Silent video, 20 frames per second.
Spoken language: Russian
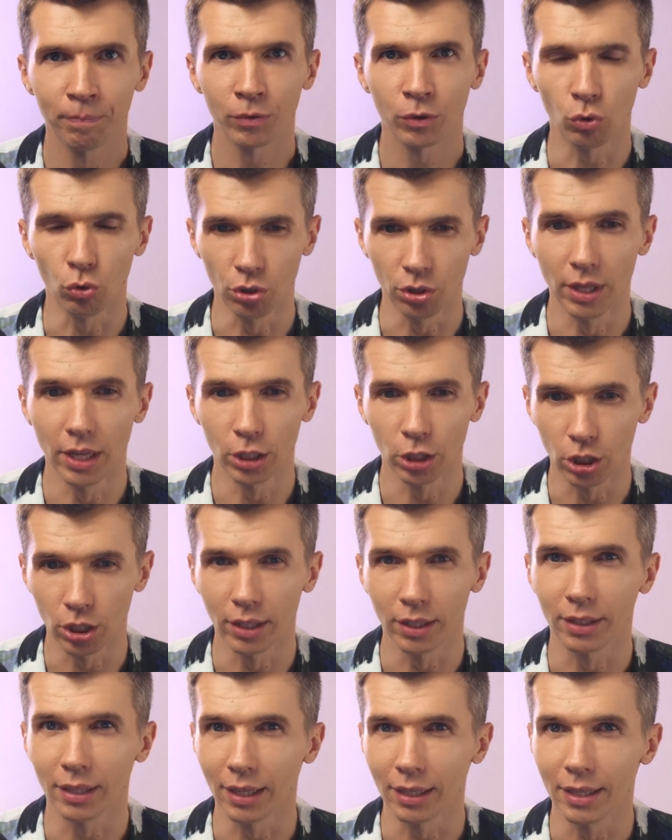То есть даже
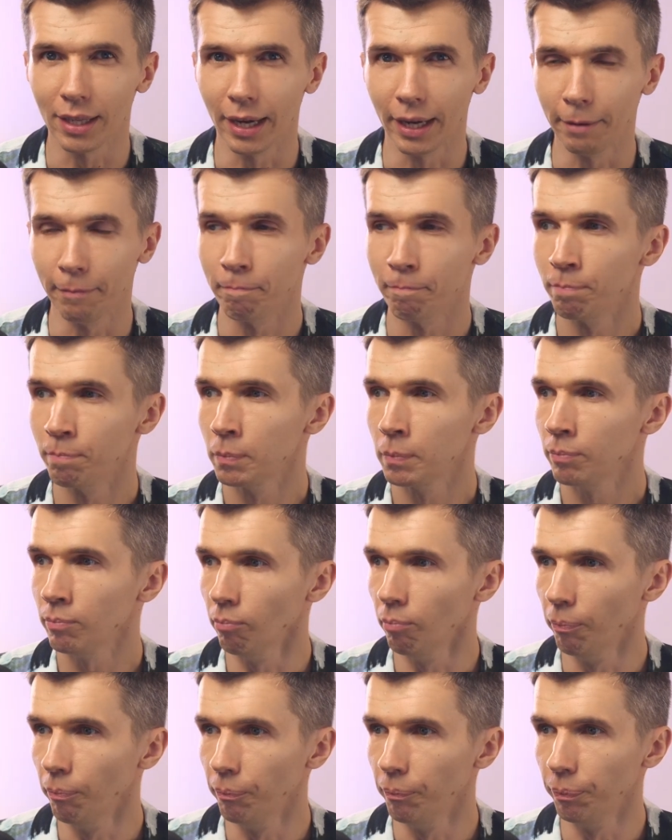когда
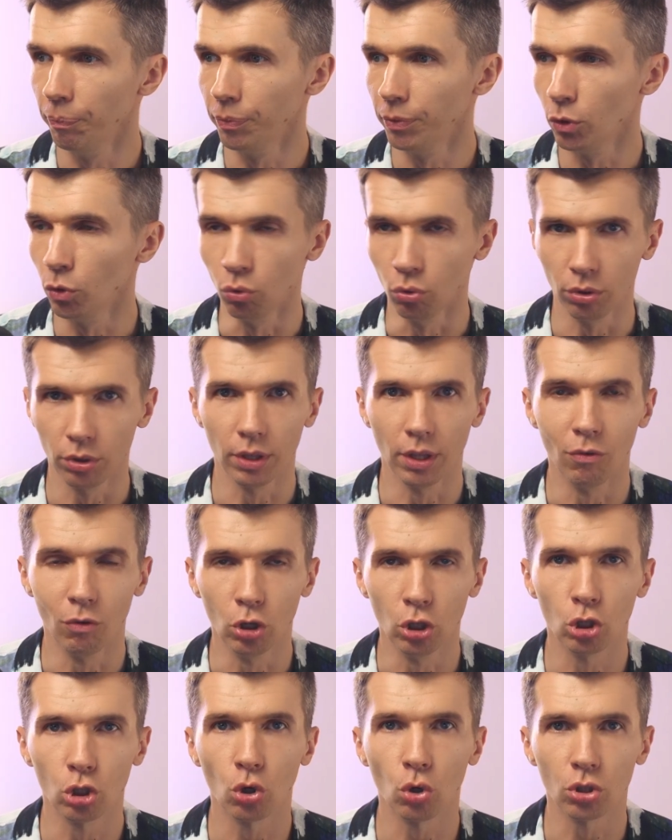ну,
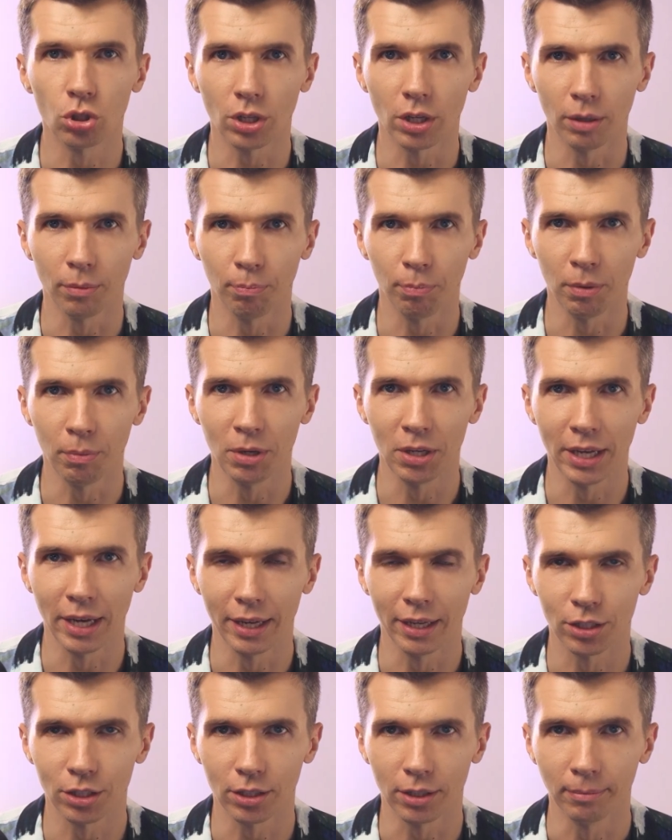довольно жестко
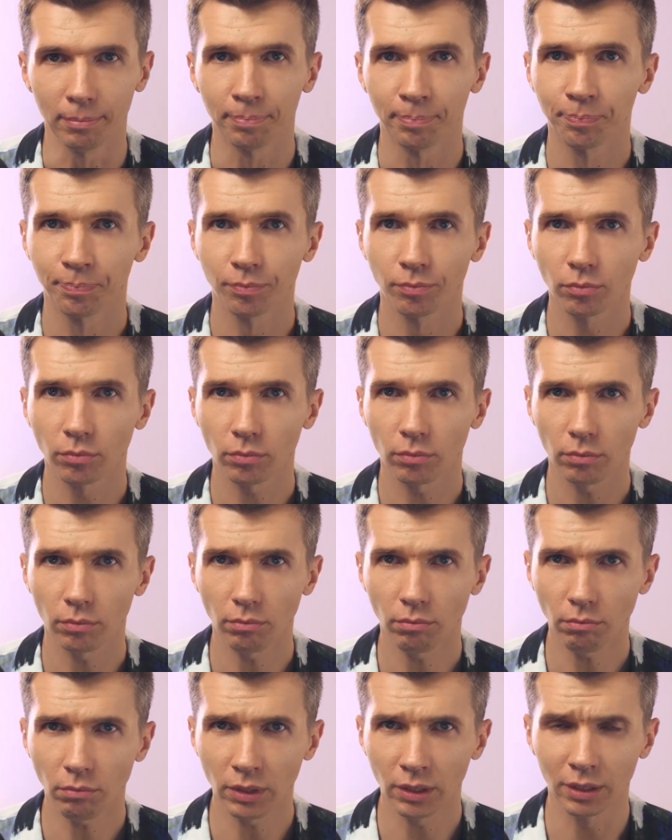применяется,
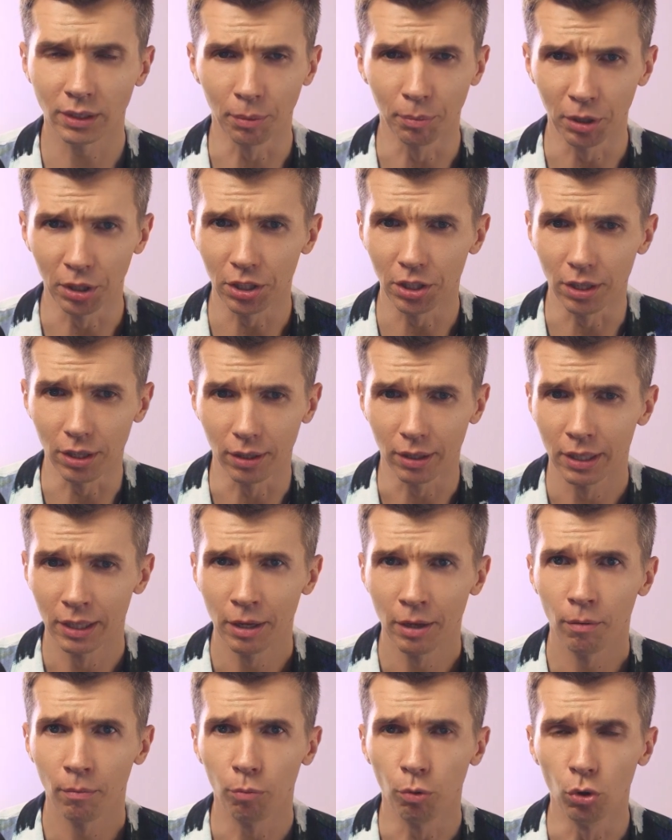там такие
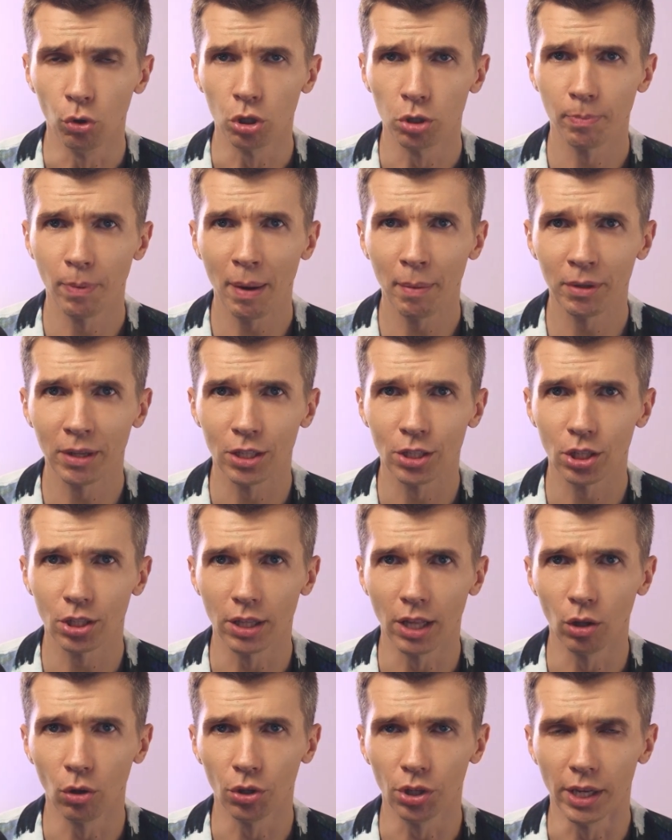полуспамные
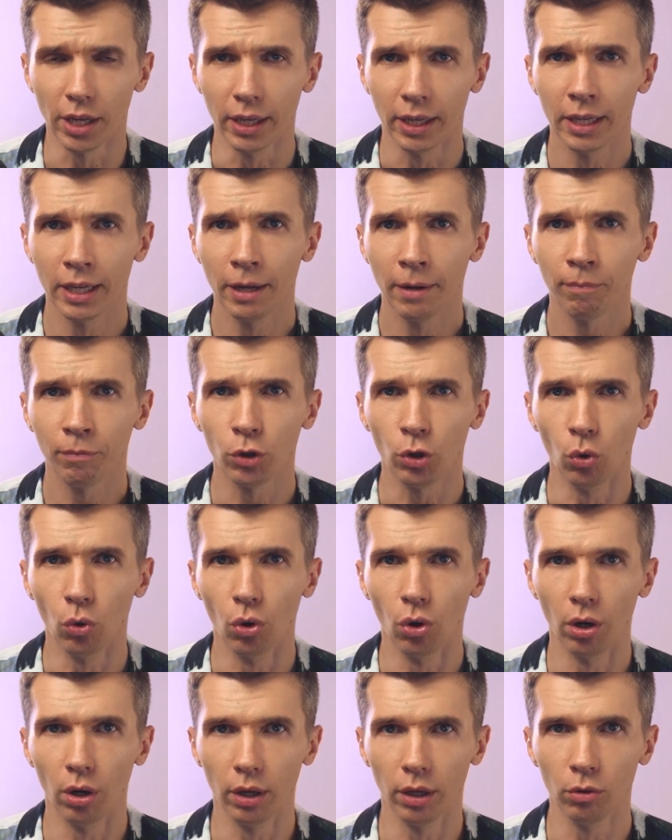технологии,
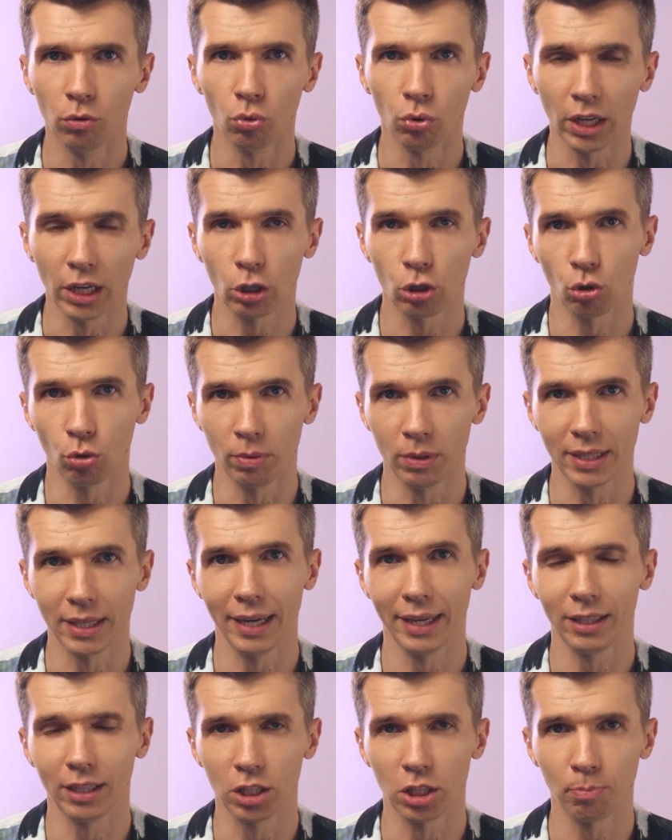то, ну, так, чтобы за
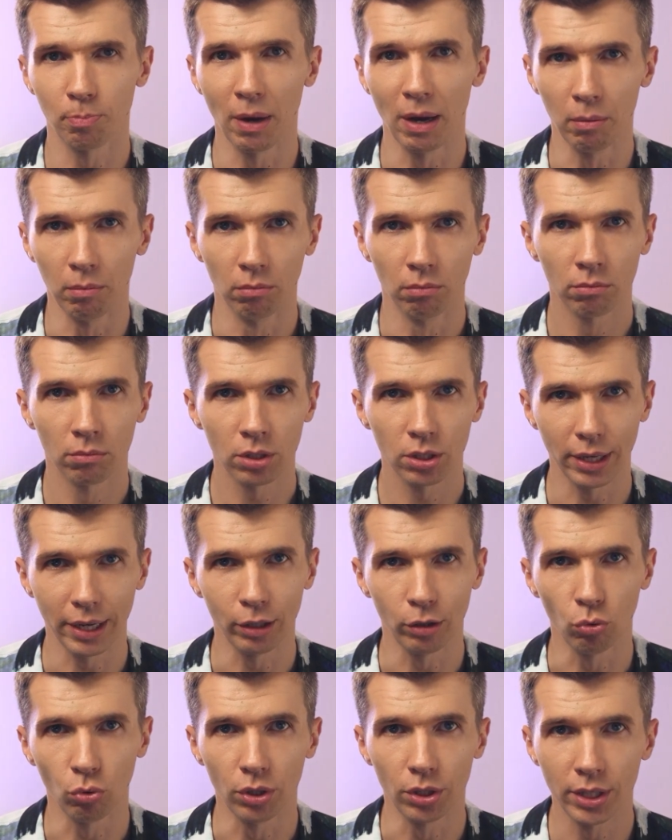этот спам
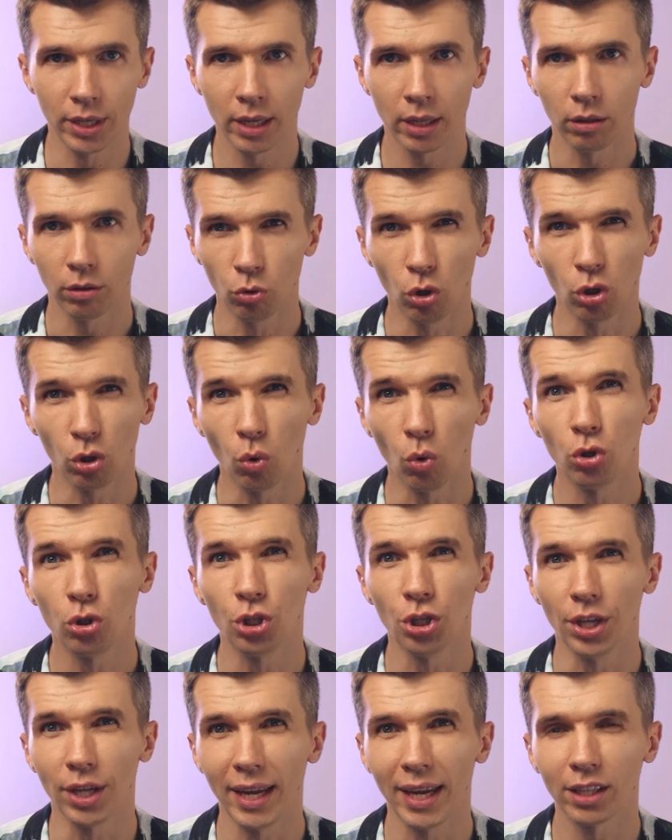сайт улетел, это
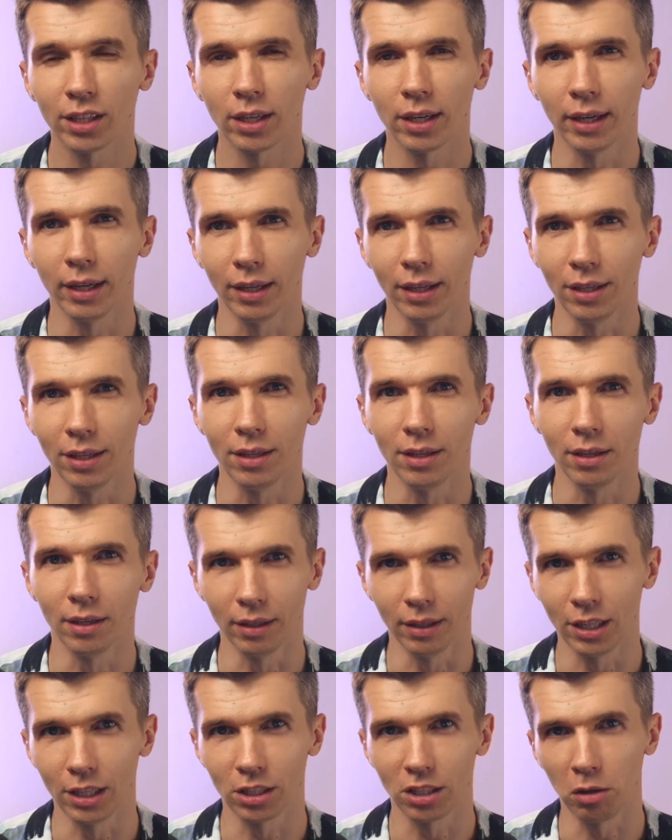очень редко, и
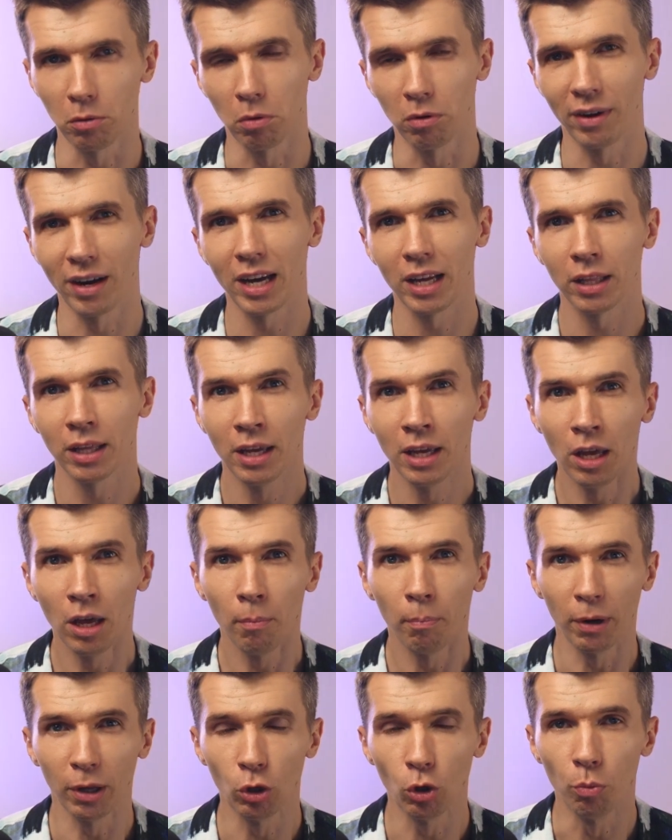если и бывает
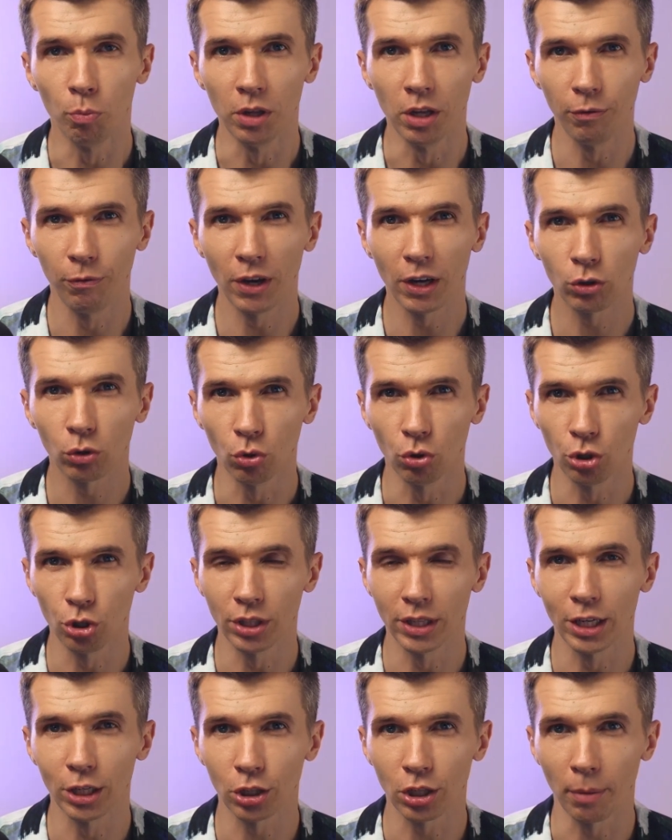подобный эффект, то
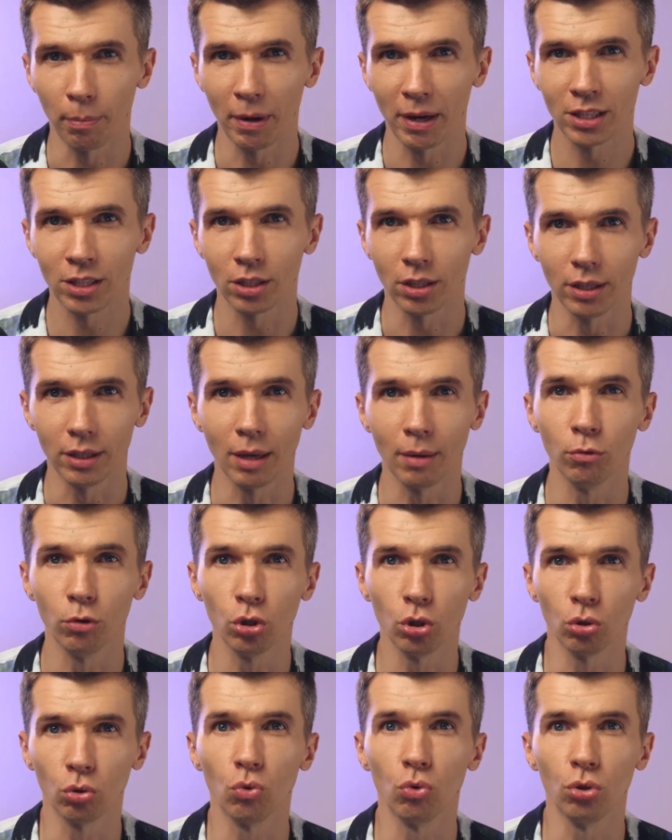начинаешь копаться, и там
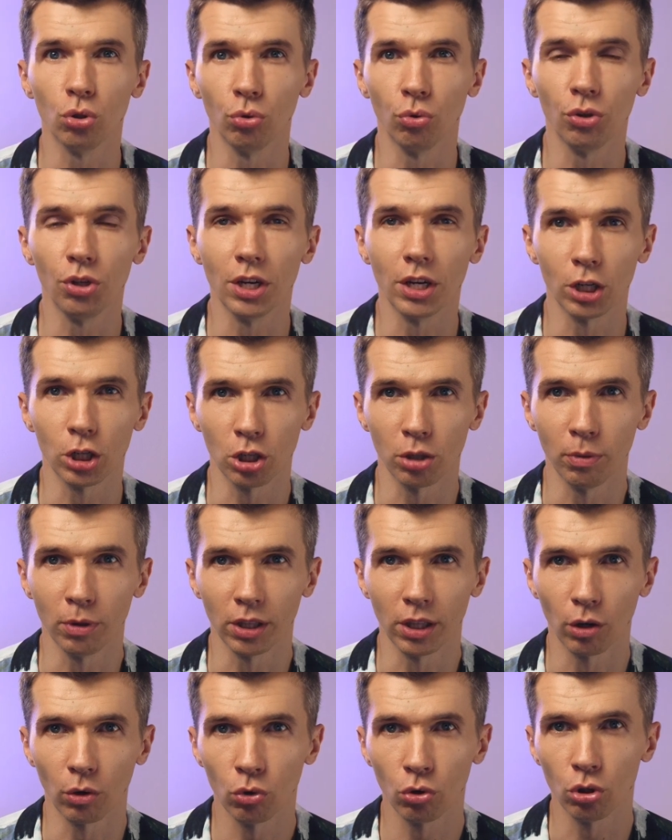еще куча других ошибок
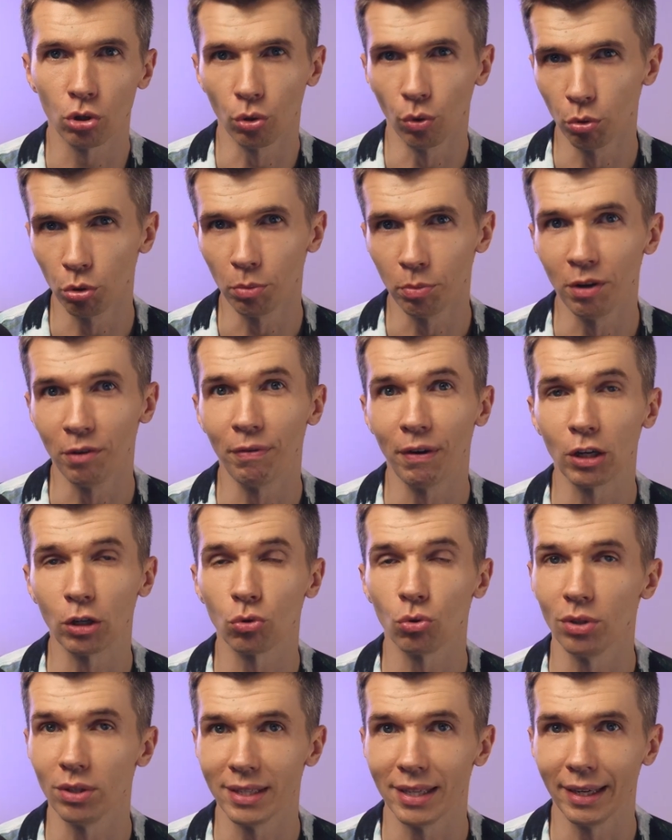находишь, но, в общем, не факт,
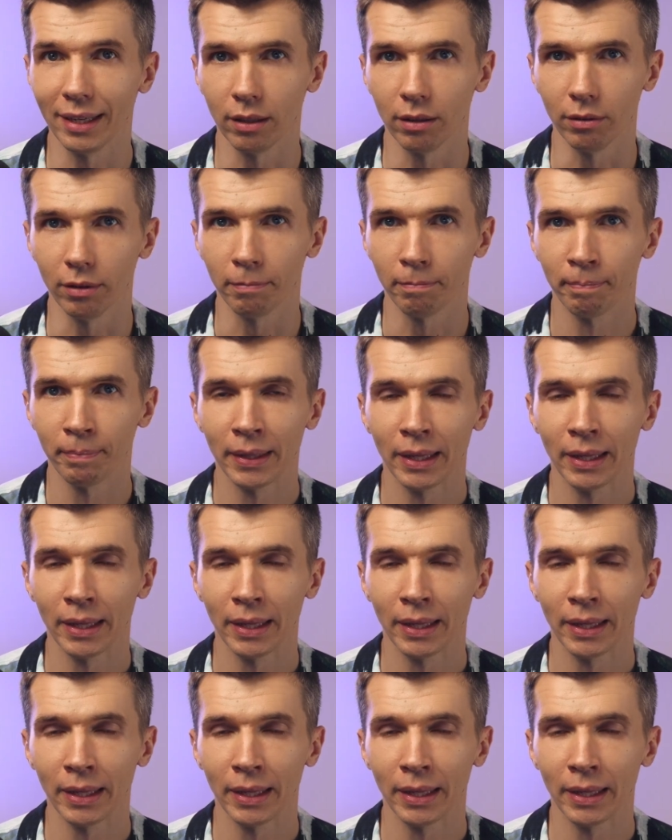что из-за этого.